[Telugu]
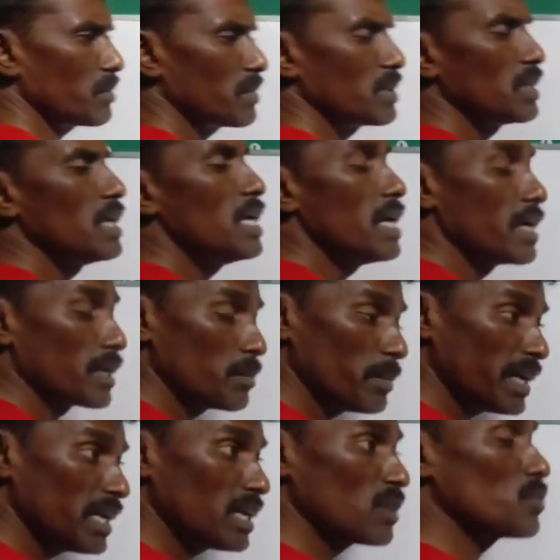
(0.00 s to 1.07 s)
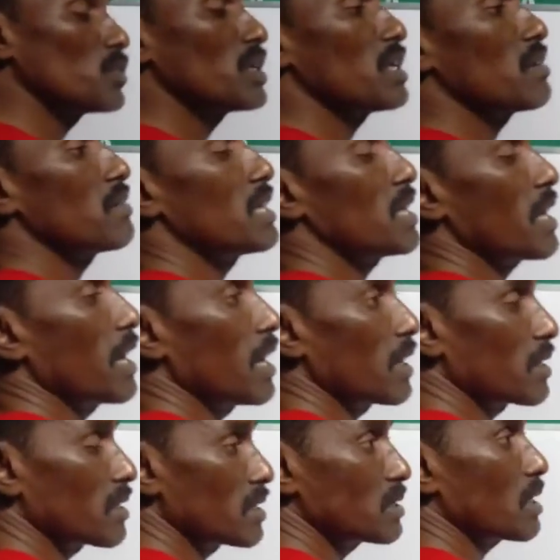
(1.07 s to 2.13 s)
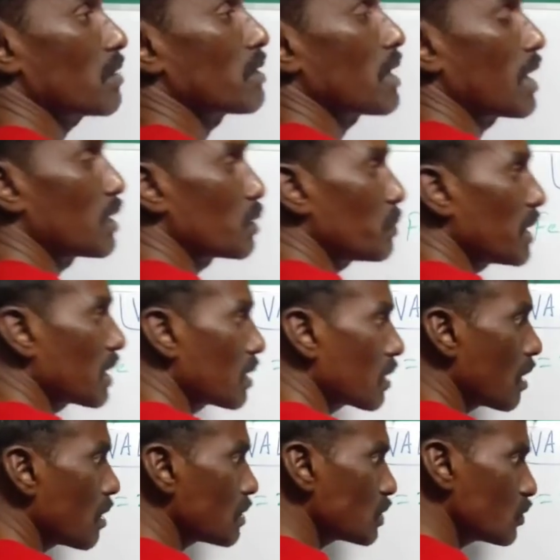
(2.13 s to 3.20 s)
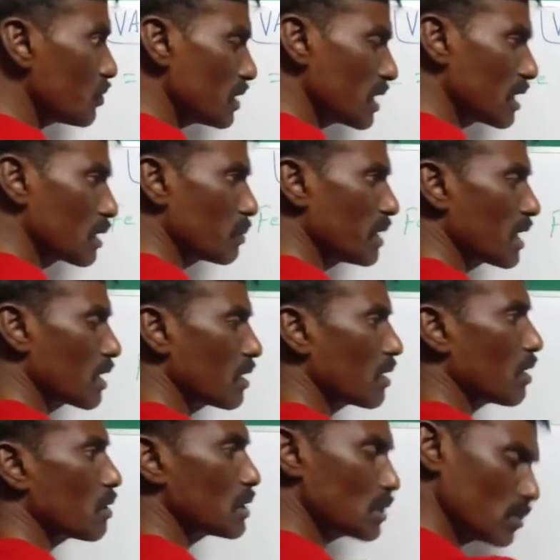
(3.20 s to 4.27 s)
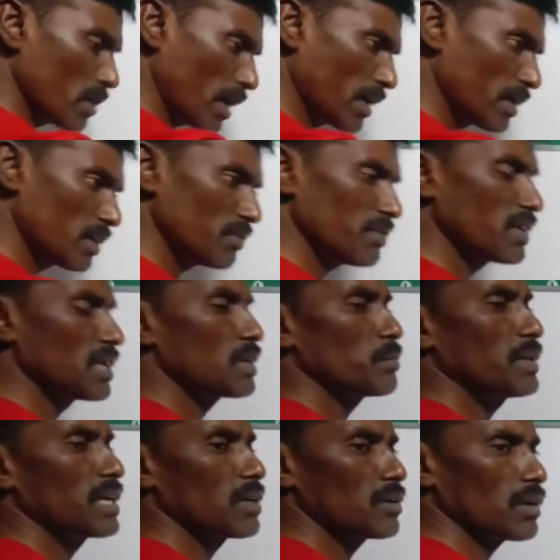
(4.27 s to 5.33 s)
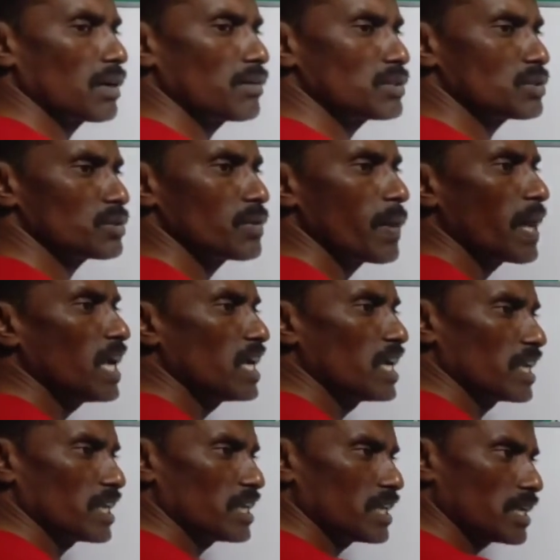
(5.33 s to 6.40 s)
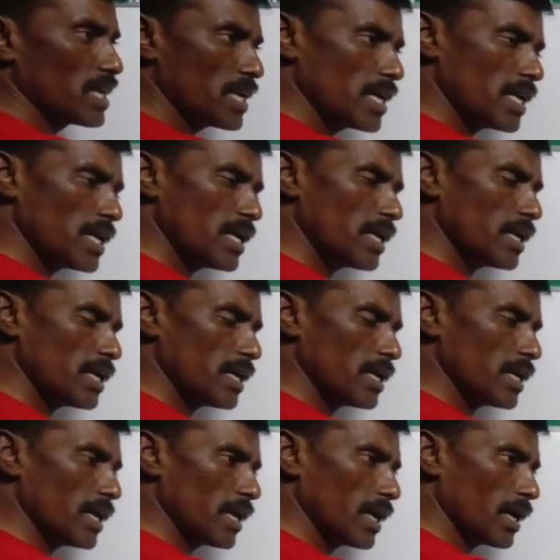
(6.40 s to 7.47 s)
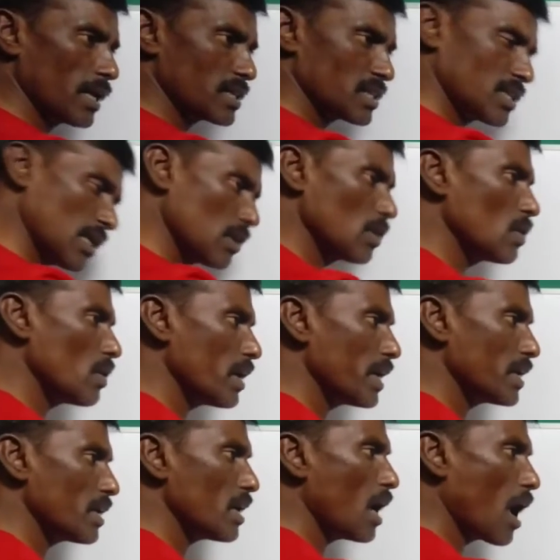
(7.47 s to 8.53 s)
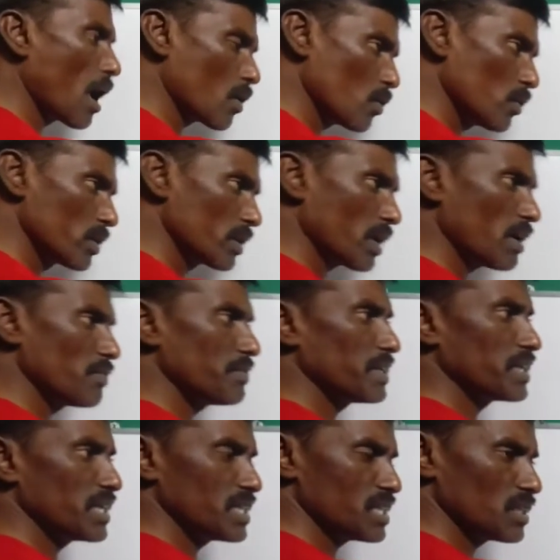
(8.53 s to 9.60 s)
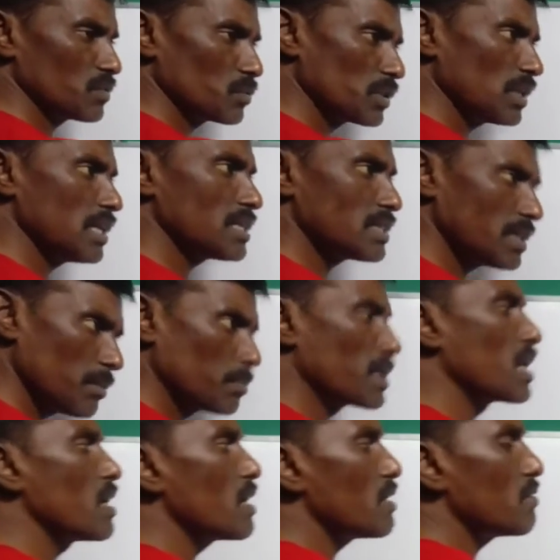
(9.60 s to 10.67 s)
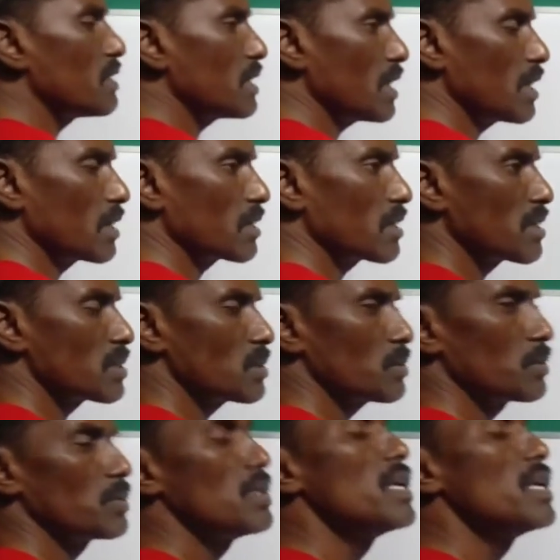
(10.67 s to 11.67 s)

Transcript: ఎలి రిమైనింగ్ ఉన్నటువంటి ఎలక్ట్రాన్స్ అది అల్టిమేట్లో కావచ్చు ఫినల్టిమేట్లో కావచ్చు యాంటీ ఫినల్టిమేట్లో కావచ్చు ఏ షెల్లులో అయినా ఆ కోర్ కాన్ఫిగరేషన్ వదిలేస్తే మిగిలినటువంటి ఎలక్ట్రాన్స్